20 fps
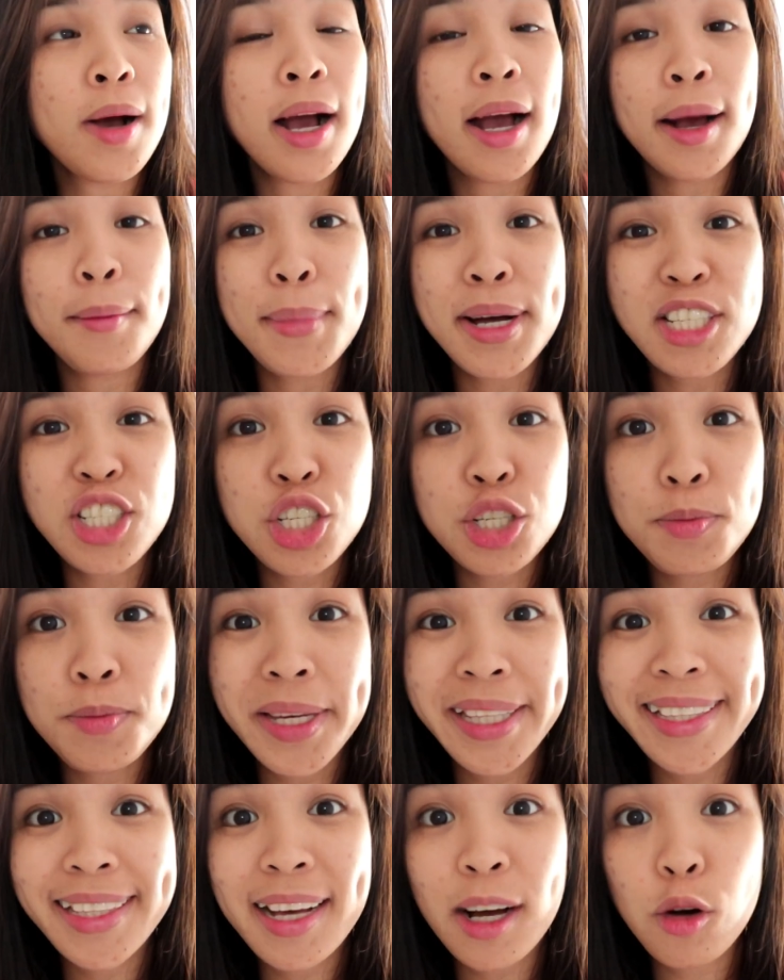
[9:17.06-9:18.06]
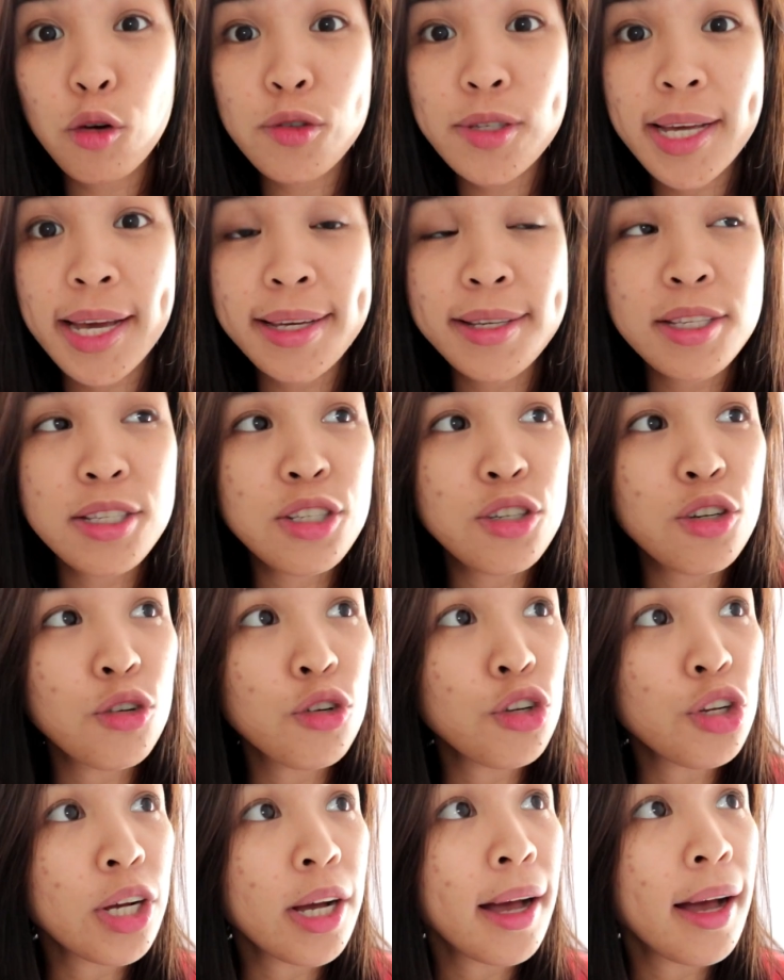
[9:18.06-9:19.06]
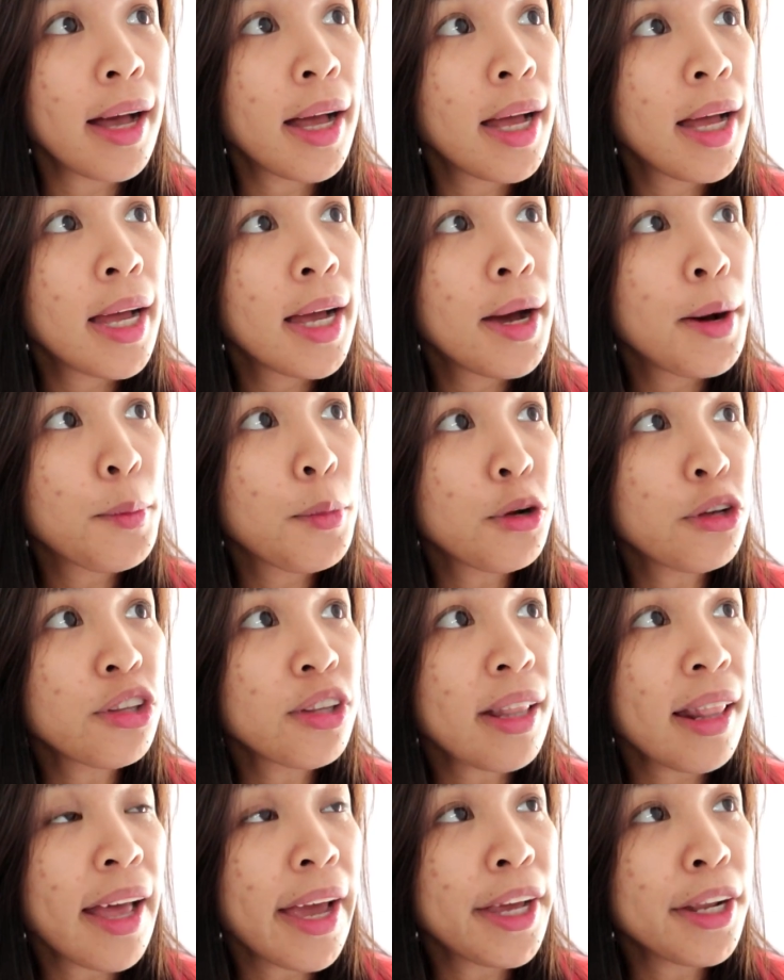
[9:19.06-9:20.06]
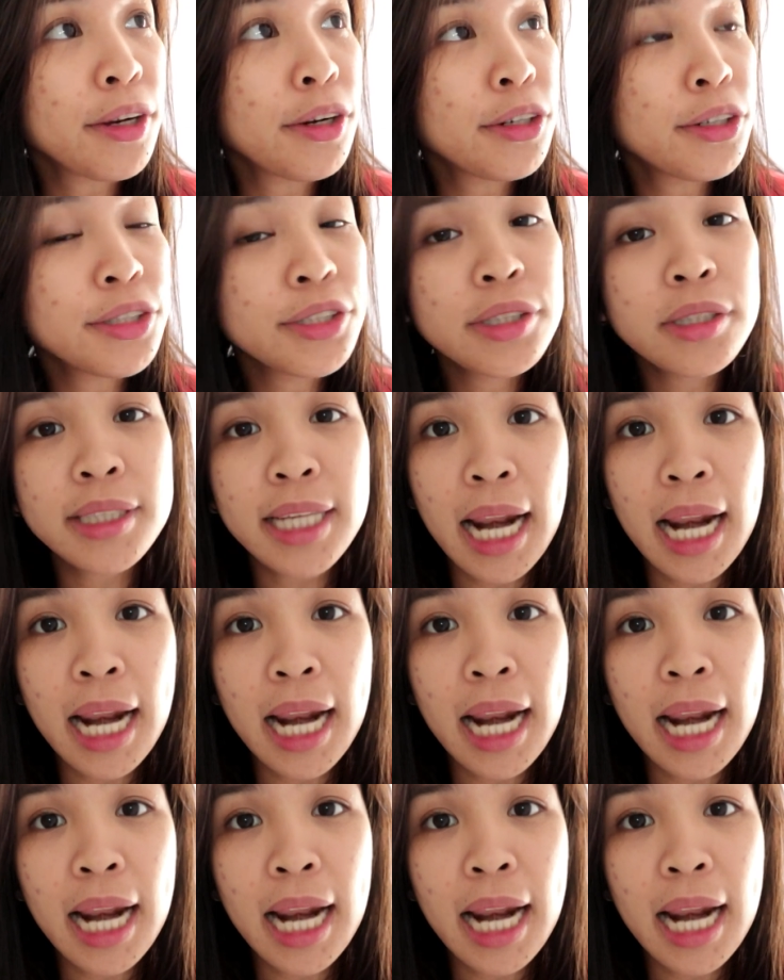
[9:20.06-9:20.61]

Mga batchmate na ako sa high school na frontliners.